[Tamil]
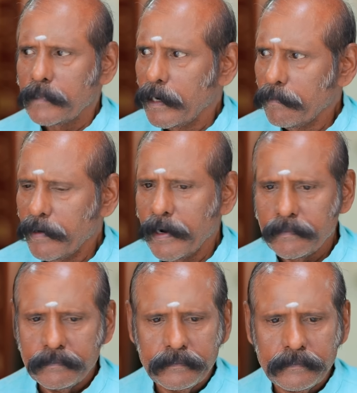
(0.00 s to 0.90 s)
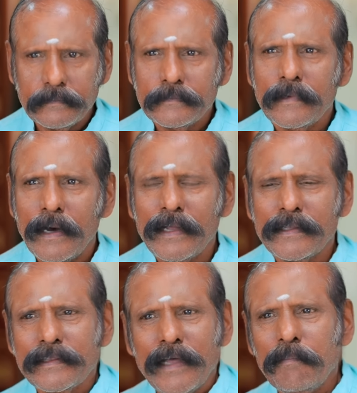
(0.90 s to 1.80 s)
நல்ல வேலை
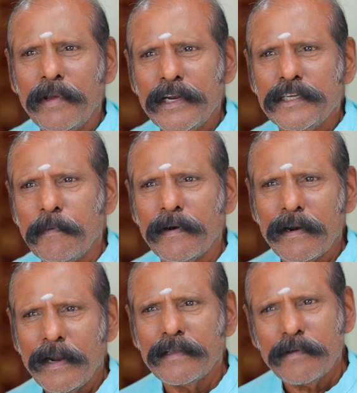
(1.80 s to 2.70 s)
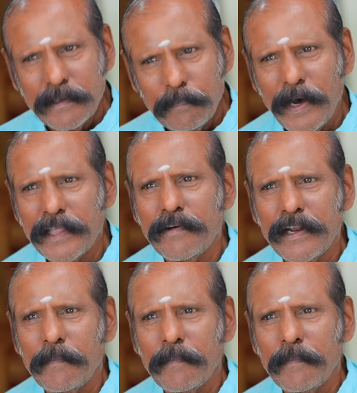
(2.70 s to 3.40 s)
அந்த தம்பி இன்ஸ்பெக்டர் விஜய் பாதி வழியில